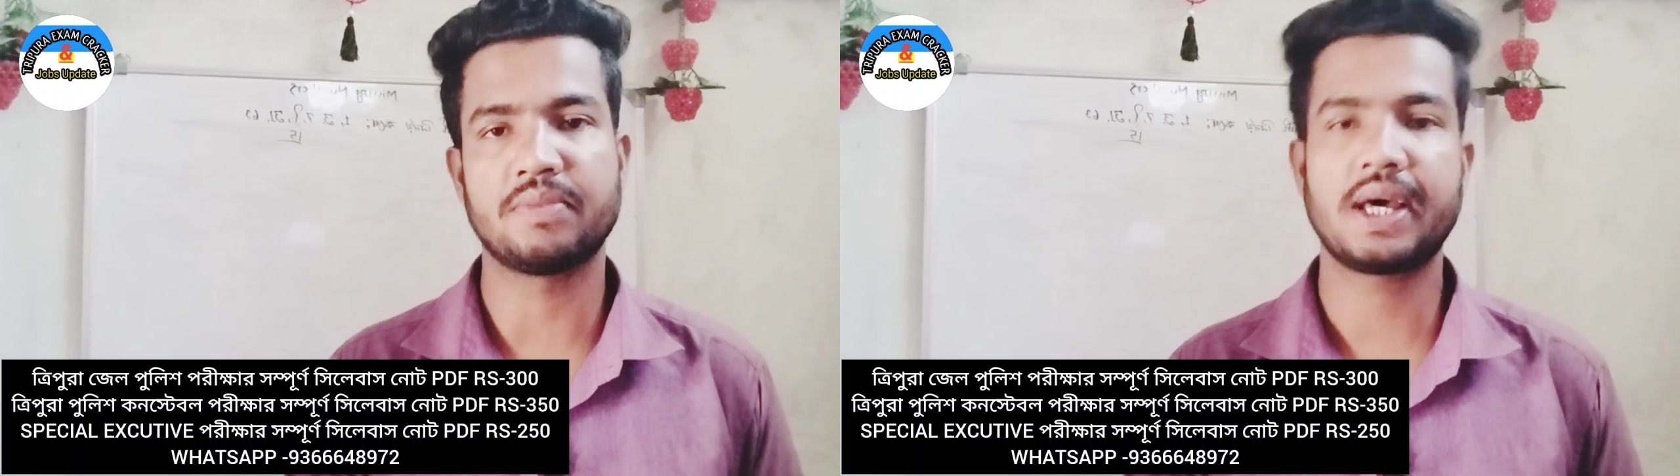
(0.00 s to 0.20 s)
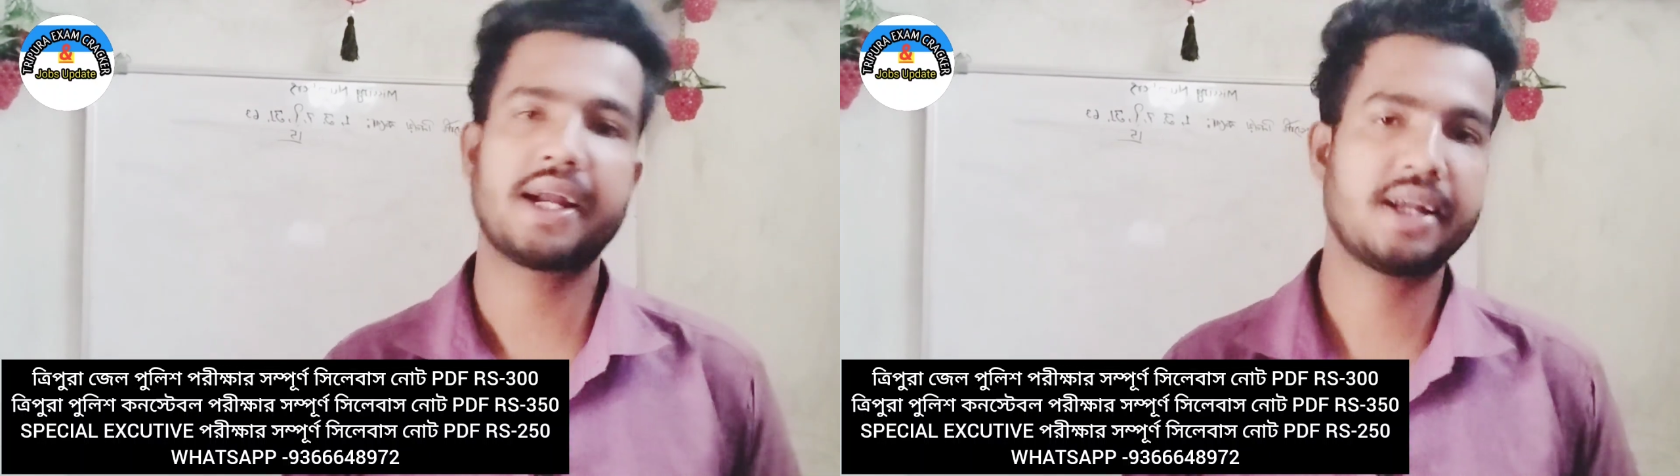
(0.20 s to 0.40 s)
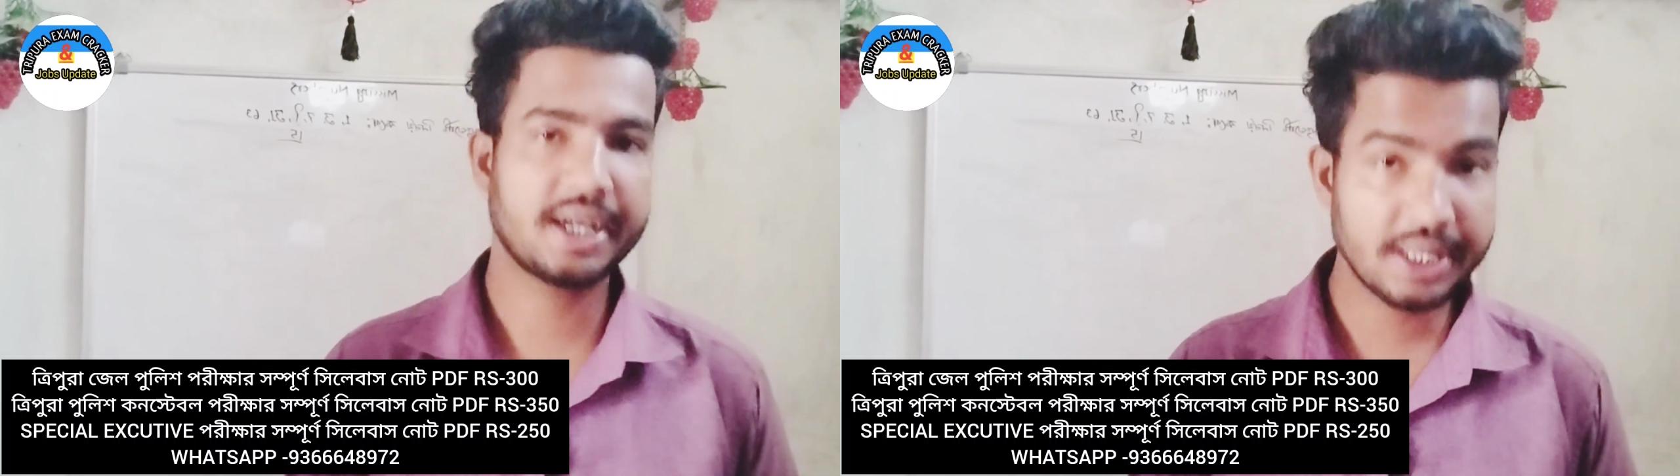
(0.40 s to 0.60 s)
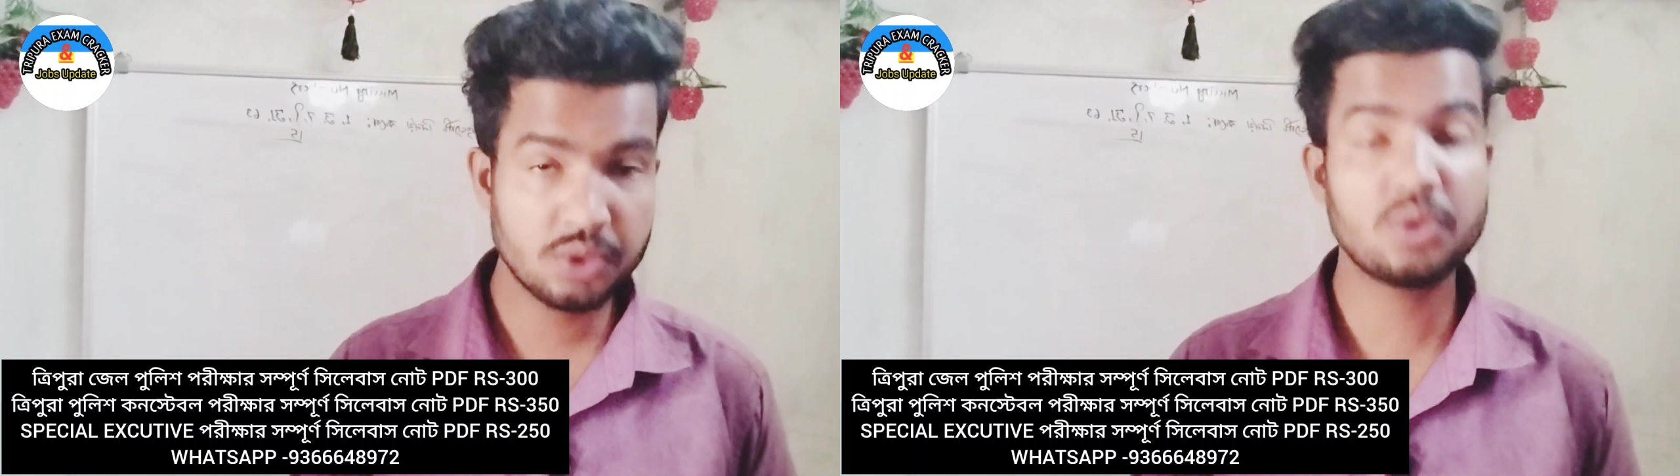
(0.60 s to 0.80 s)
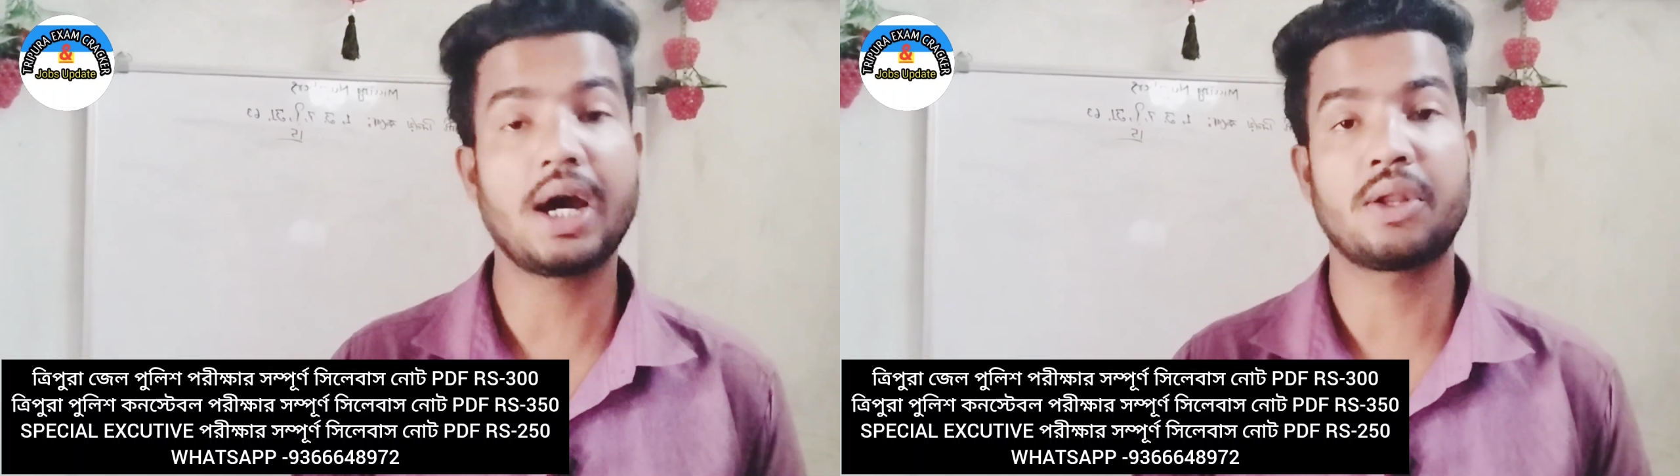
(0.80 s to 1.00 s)
তার একটা
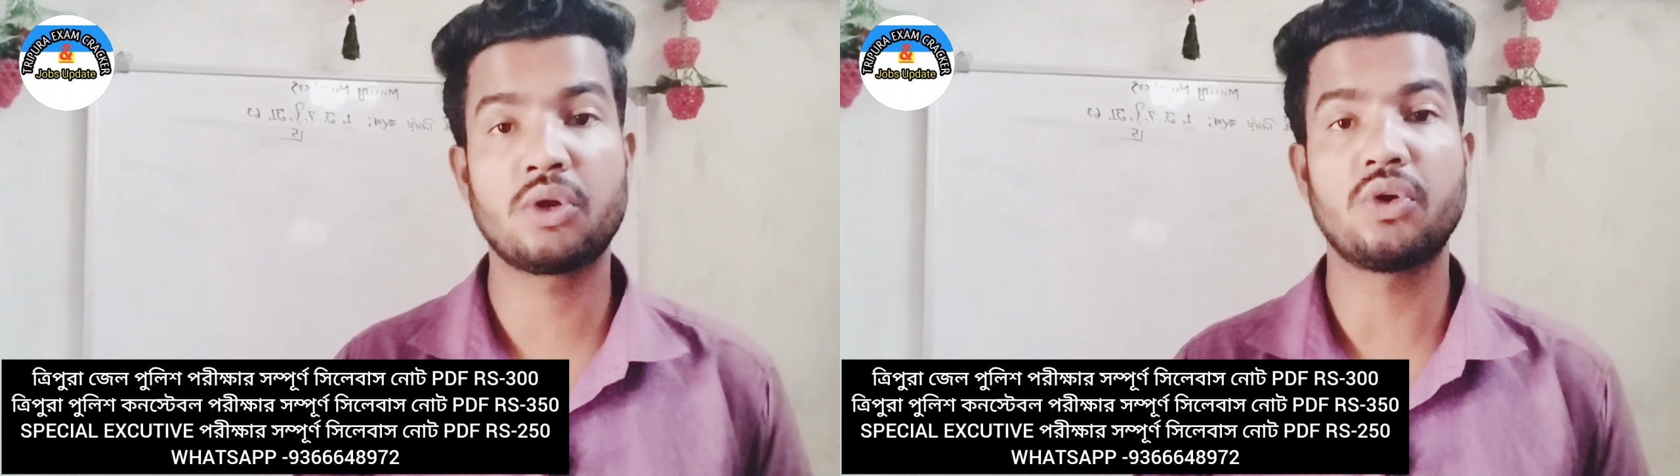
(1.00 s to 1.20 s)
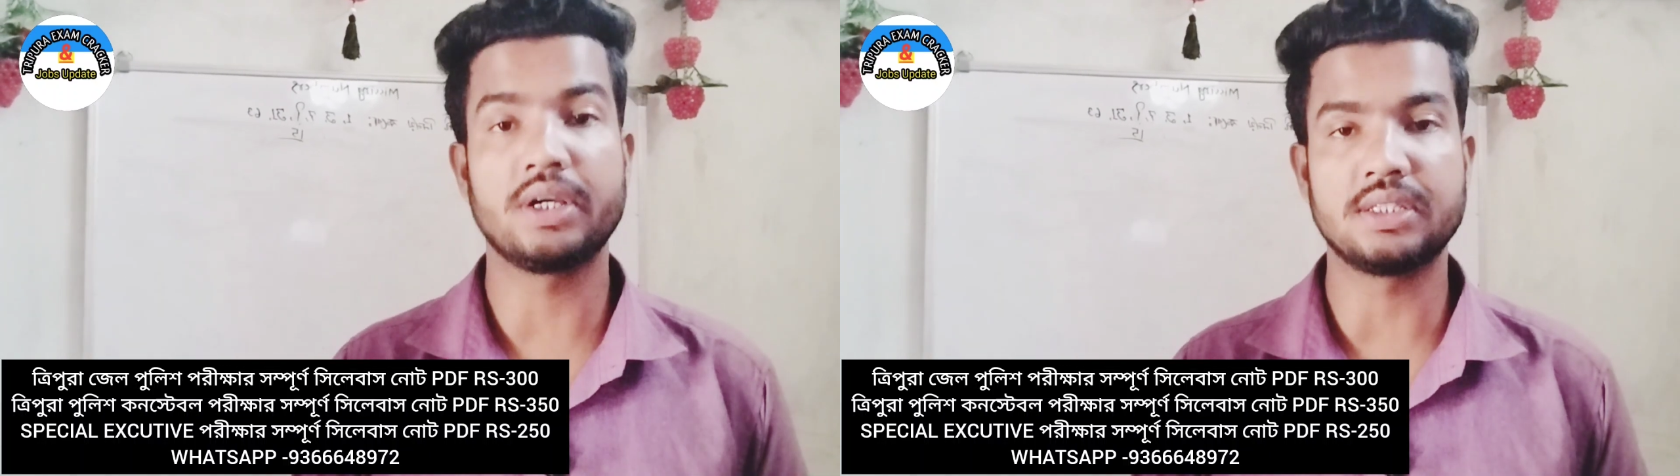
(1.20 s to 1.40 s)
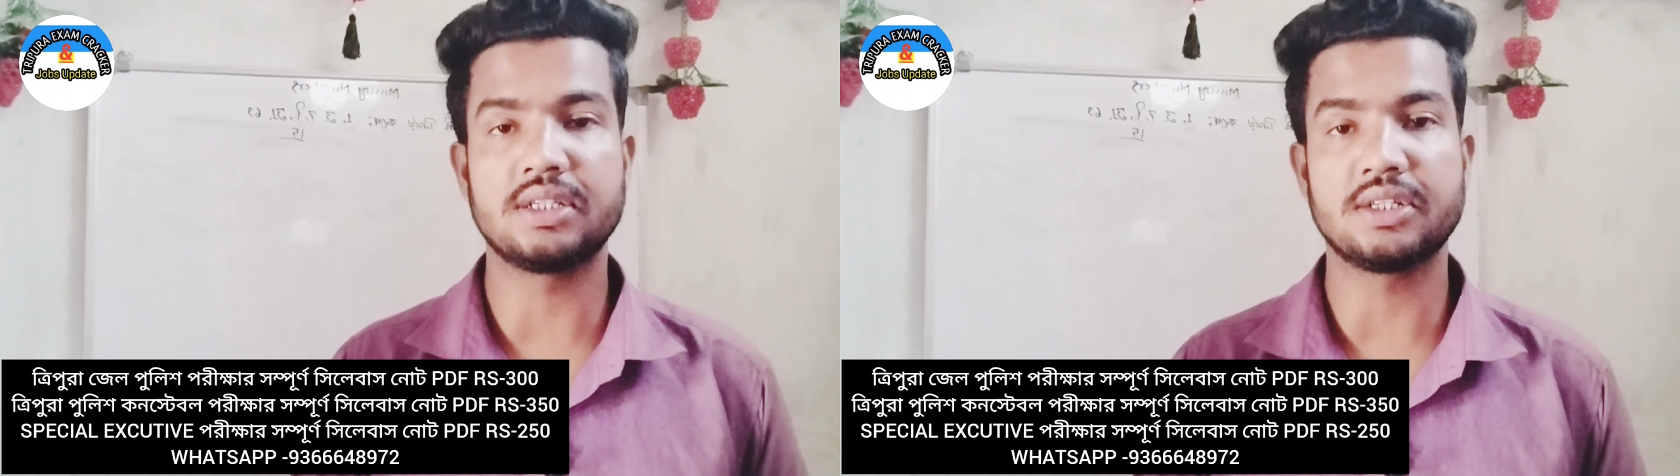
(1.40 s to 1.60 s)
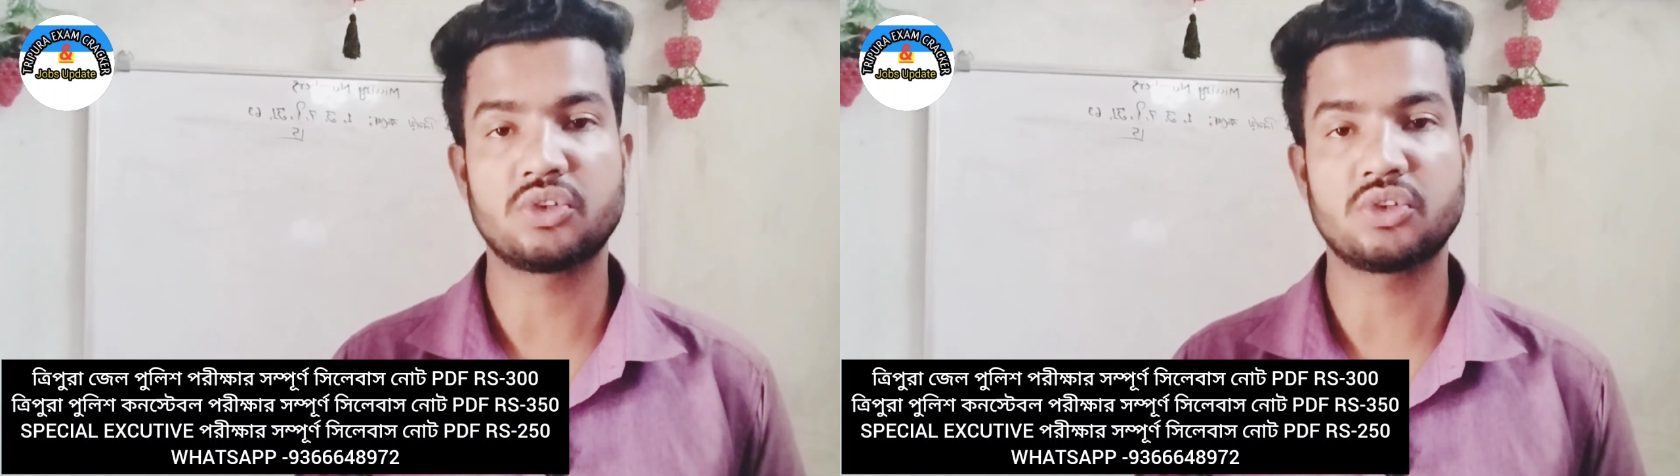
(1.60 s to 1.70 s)
কিন্তু কারণ রয়েছে